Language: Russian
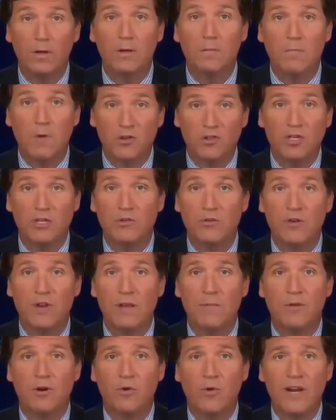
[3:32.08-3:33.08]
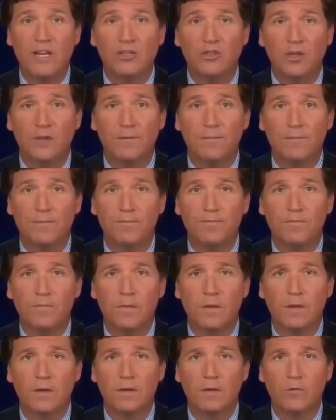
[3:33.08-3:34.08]
в основном из-за эмиграции.
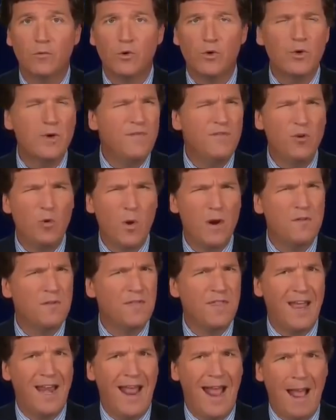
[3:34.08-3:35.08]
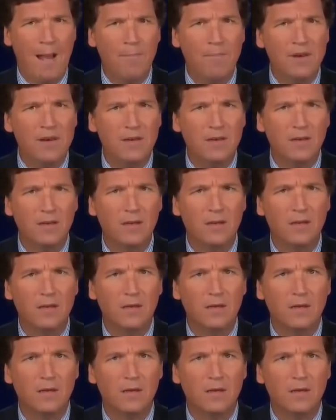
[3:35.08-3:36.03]
Знали ли вы, что это произойдет?